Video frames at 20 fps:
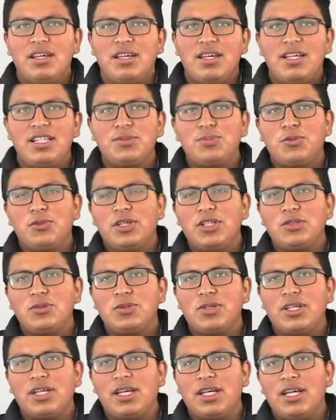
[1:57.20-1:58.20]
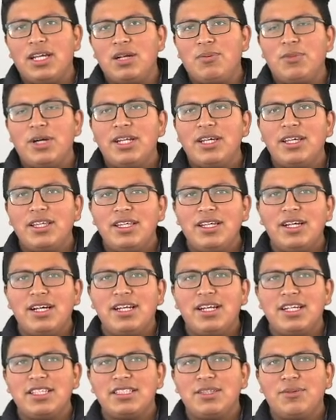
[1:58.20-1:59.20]
Es por eso que el margen de
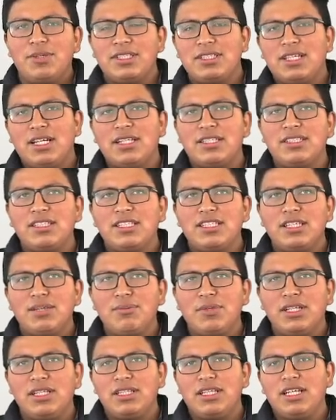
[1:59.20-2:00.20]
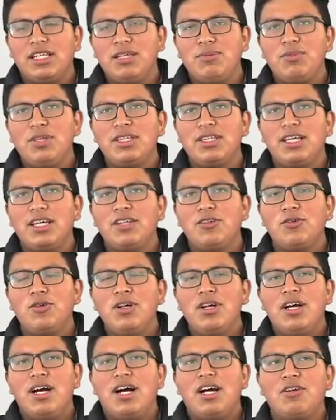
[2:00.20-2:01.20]
ganancia va a estar ciertamente limitado
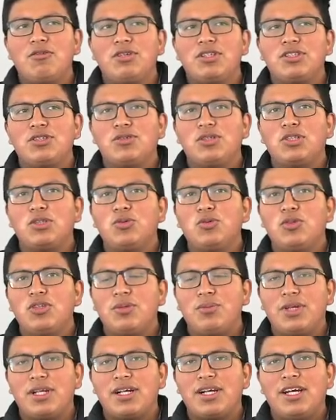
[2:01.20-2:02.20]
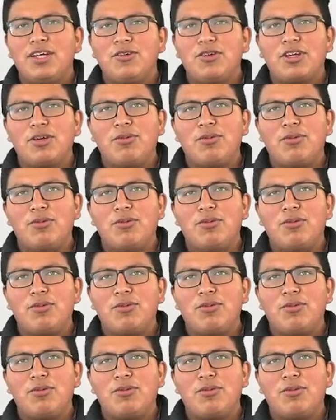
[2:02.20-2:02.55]
a nuestro estudio de mercado que